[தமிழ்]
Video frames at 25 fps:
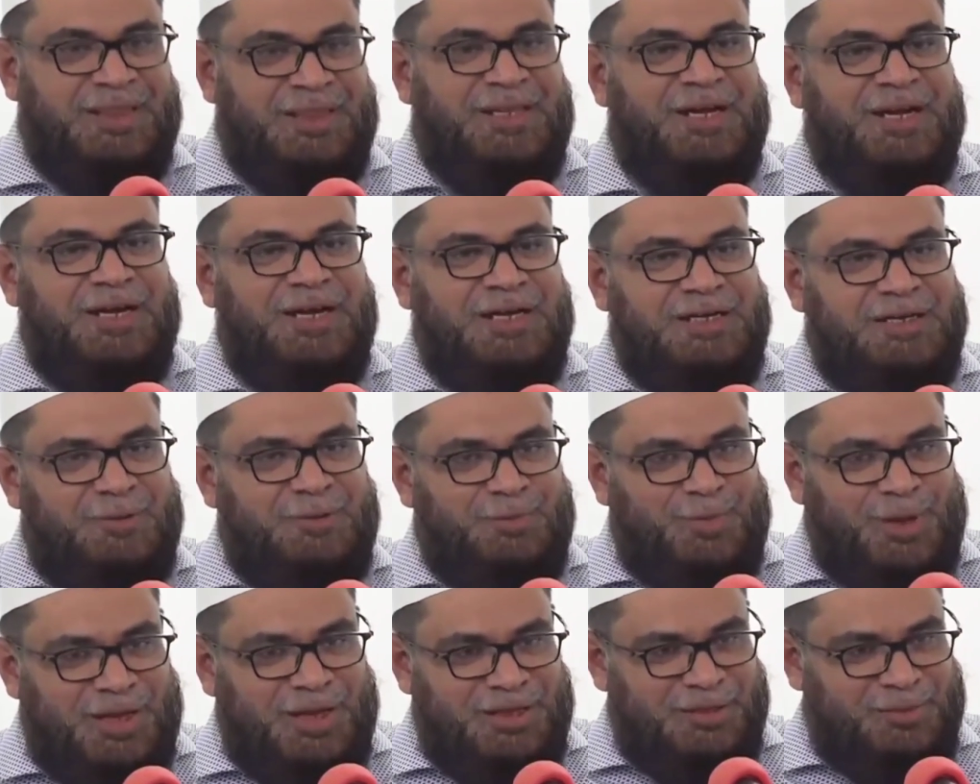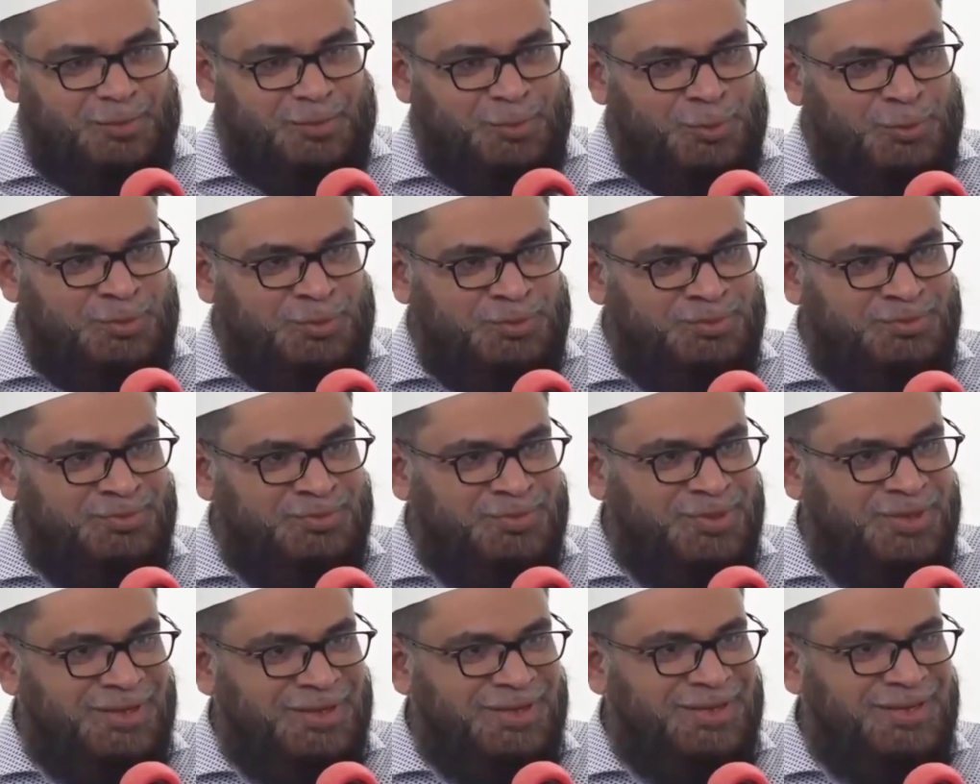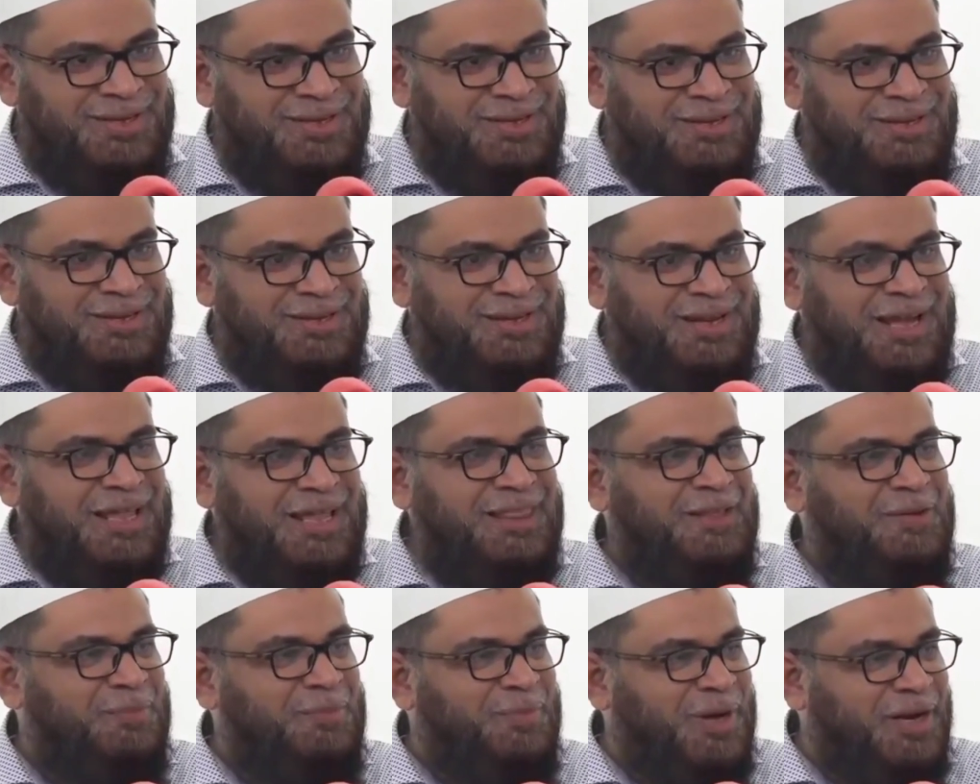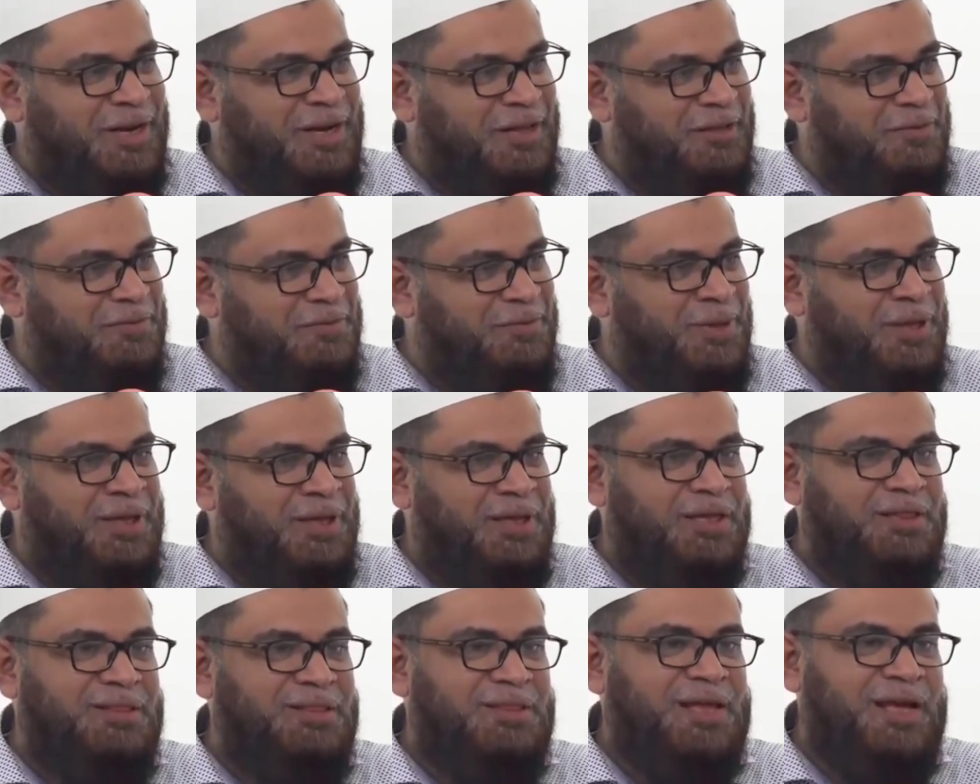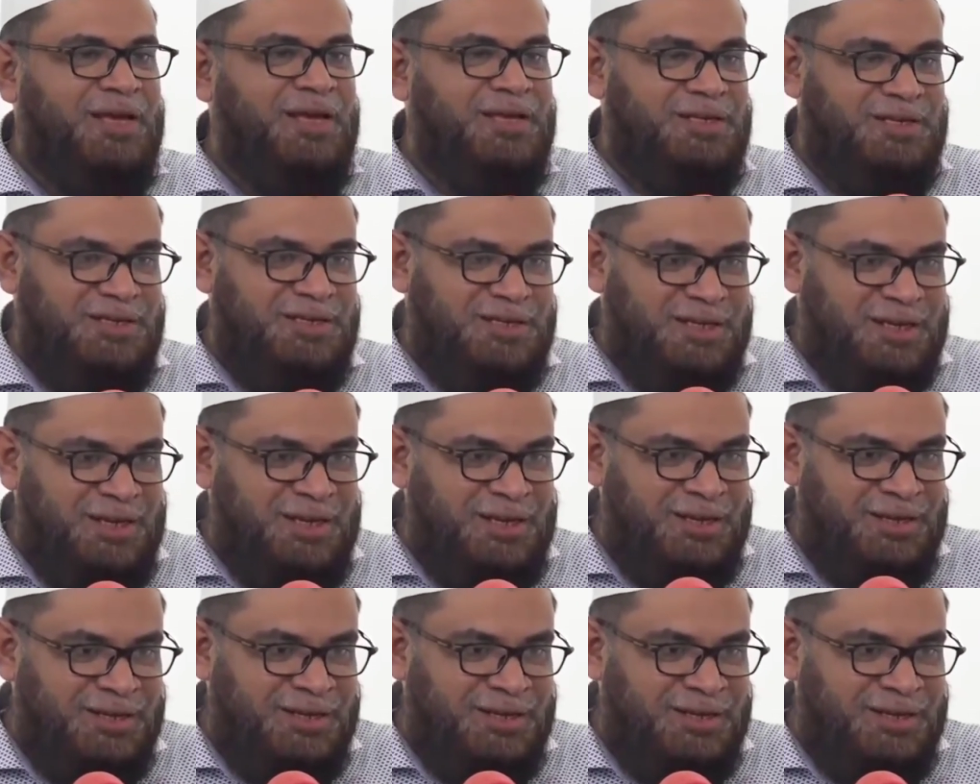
அந்த எட்டு மாதமும் அந்த மனைவி இதாக இருக்க